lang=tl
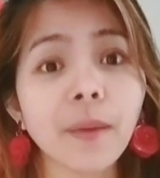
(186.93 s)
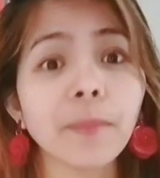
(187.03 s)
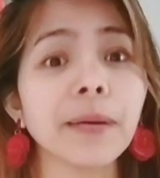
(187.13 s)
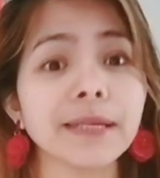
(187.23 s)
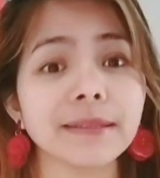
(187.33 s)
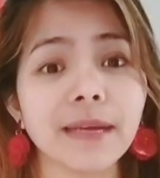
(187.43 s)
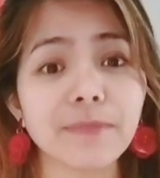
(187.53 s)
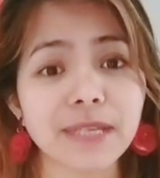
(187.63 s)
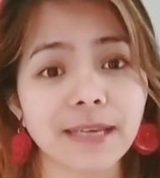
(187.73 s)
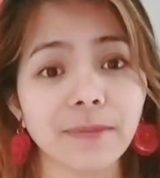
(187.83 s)
But ang
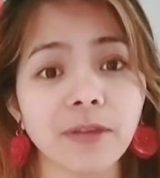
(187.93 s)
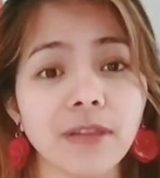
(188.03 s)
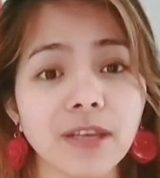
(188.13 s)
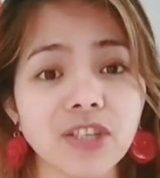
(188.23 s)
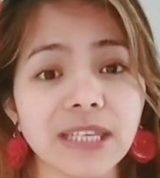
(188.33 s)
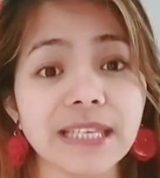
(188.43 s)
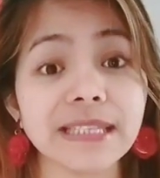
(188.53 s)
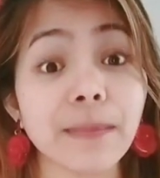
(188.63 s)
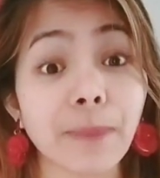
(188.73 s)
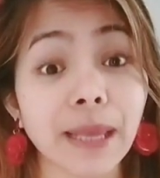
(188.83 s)
masasabi ko lang dyan
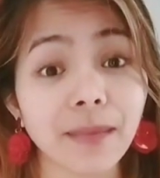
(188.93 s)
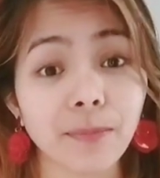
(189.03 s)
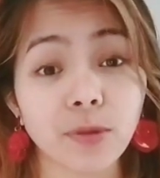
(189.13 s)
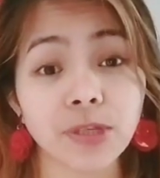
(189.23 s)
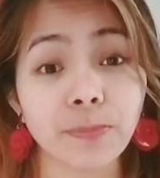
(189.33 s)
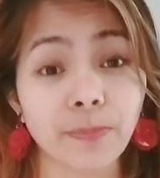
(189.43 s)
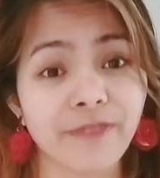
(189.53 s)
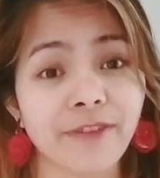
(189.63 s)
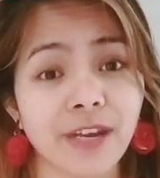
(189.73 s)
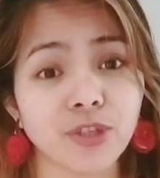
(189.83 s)
is depende po sa
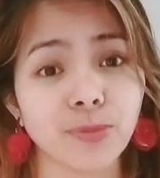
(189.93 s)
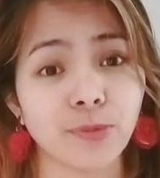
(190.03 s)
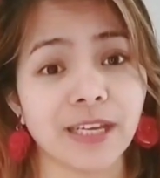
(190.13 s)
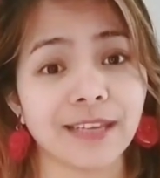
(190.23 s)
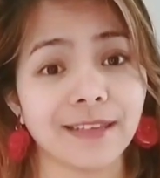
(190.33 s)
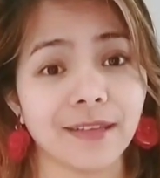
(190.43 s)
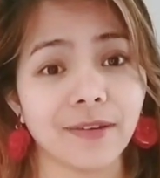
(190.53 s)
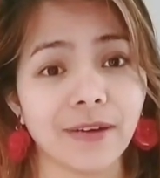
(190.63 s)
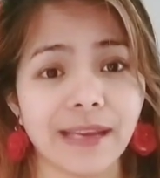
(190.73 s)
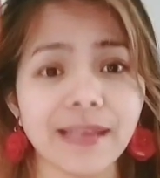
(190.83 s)
preference po natin.
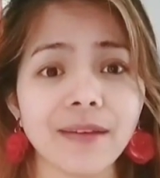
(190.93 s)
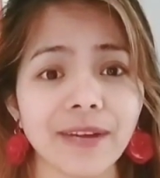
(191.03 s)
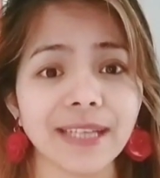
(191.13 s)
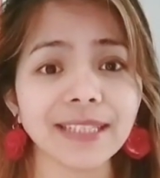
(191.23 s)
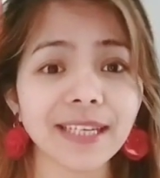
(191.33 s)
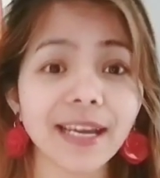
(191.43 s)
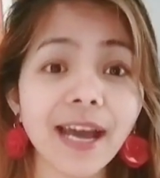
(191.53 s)
Alright? Alright?